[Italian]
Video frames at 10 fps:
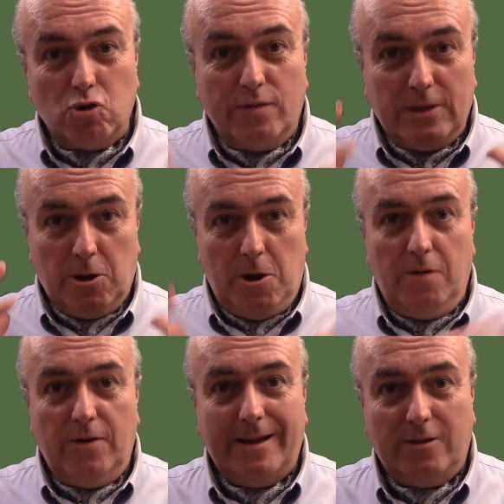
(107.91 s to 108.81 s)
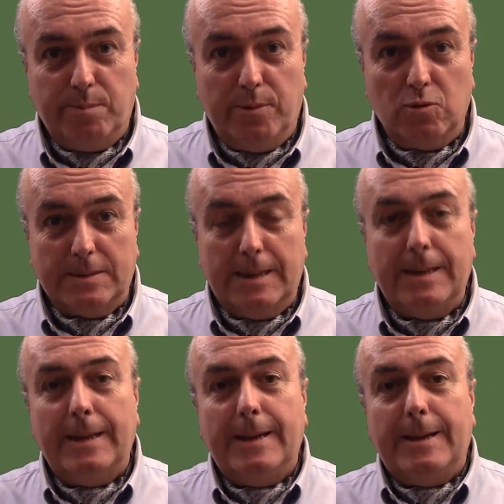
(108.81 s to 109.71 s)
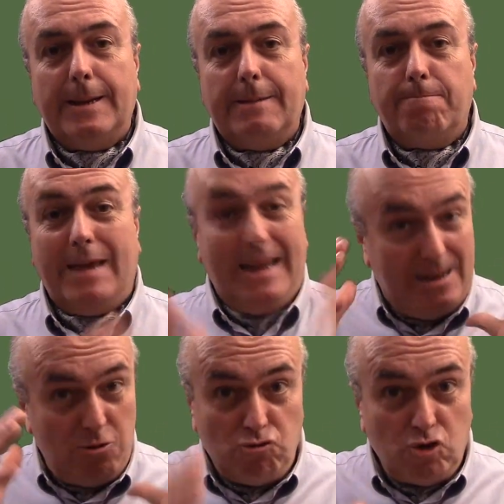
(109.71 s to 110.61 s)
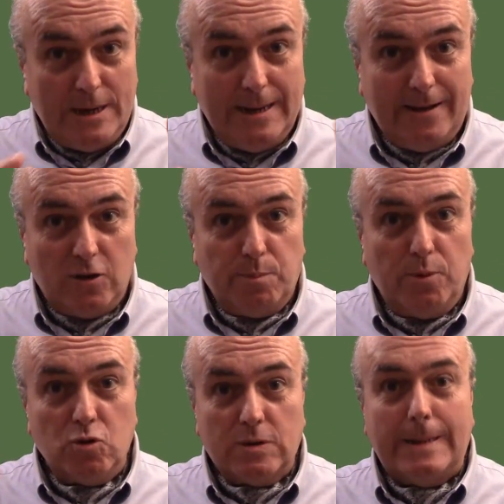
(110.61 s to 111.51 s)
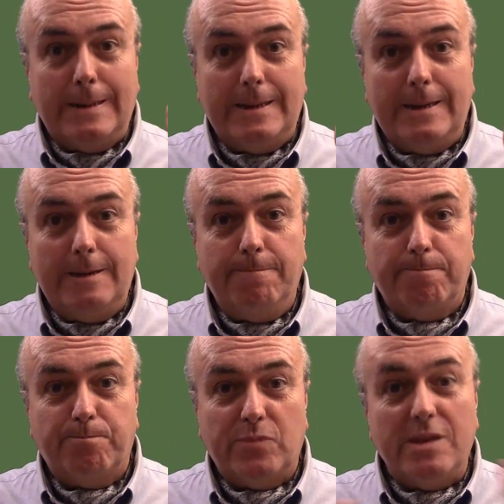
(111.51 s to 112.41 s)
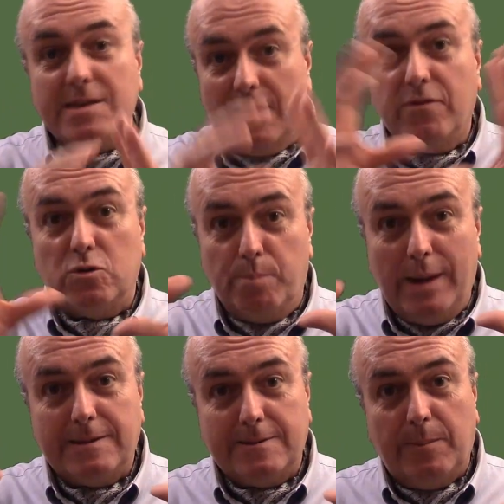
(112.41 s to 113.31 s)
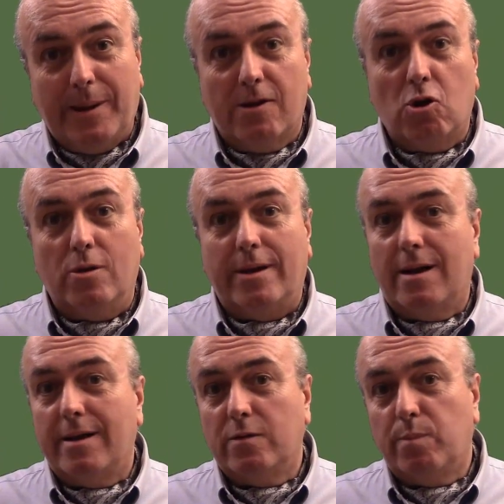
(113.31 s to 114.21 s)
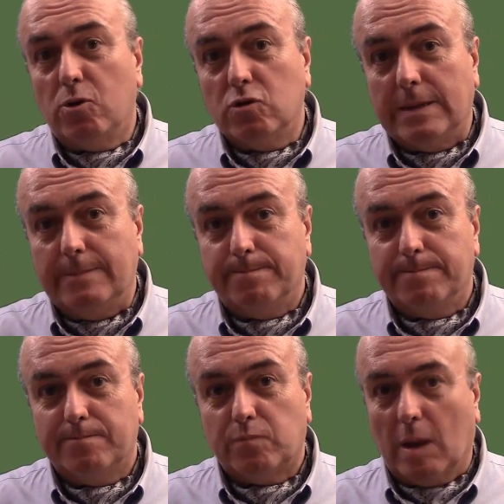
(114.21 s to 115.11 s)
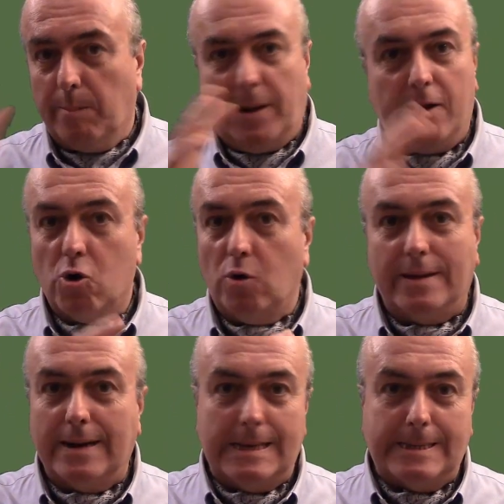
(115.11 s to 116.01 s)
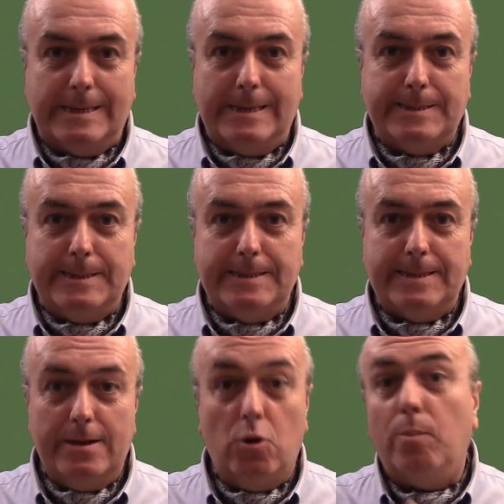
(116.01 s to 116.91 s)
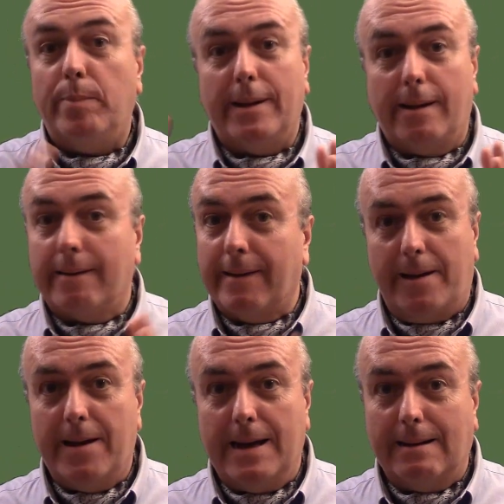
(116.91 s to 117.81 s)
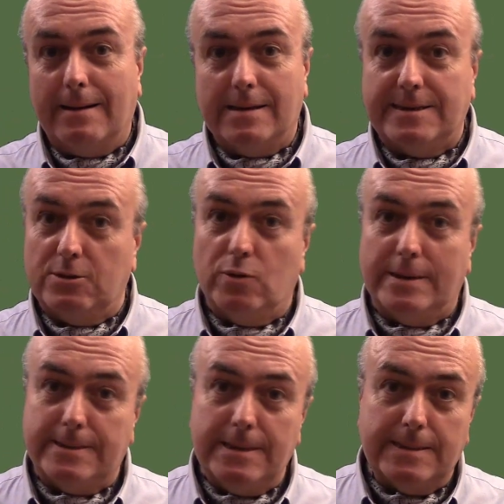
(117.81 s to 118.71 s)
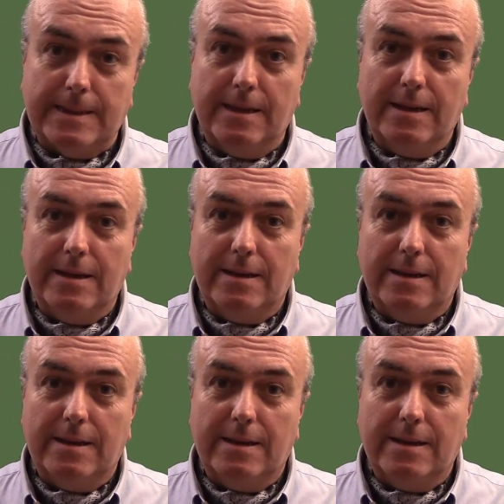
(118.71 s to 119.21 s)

Dove trovo la risposta? E non c'è la risposta lì, ti serve spazio per accogliere la risposta, per accoglierla se esiste o per crearla se non esiste.